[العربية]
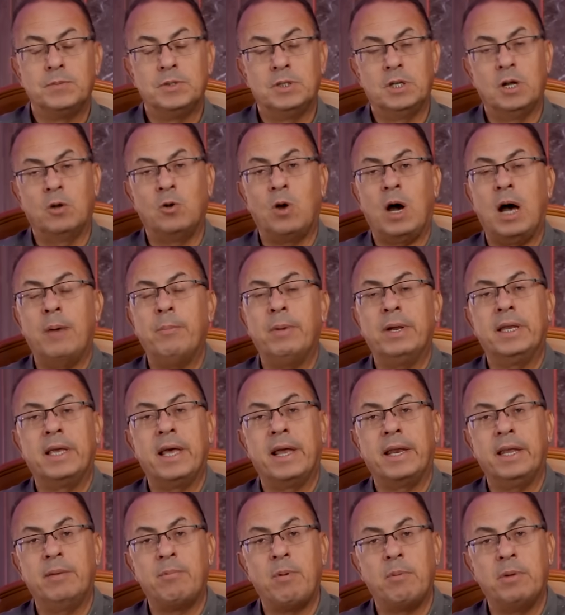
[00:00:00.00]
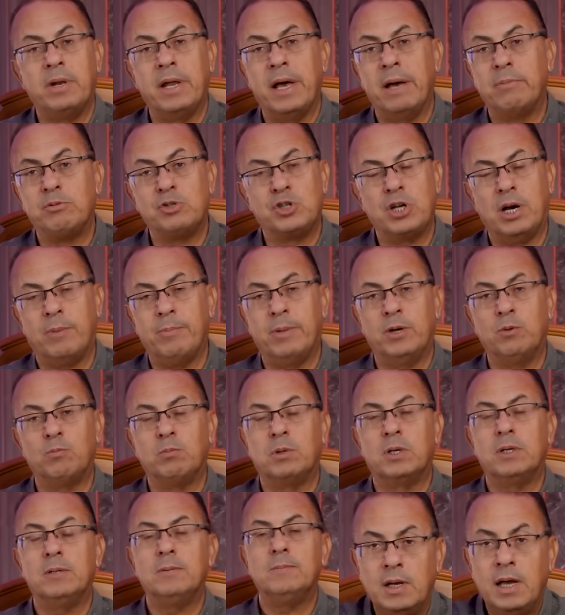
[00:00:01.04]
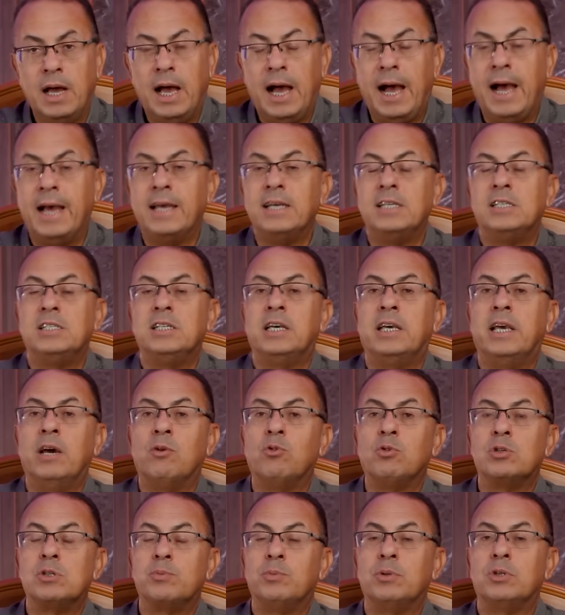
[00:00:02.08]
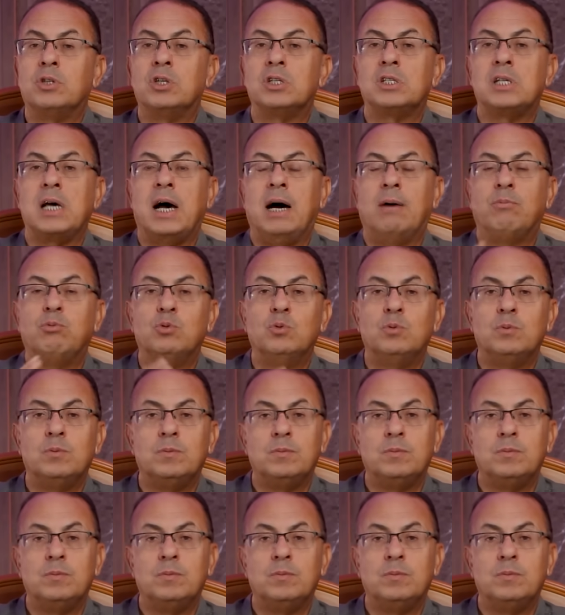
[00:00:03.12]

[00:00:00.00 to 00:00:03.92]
لانه عمل جريمه من ابشع ما يمكن عايز يتجوز بنت صاحبه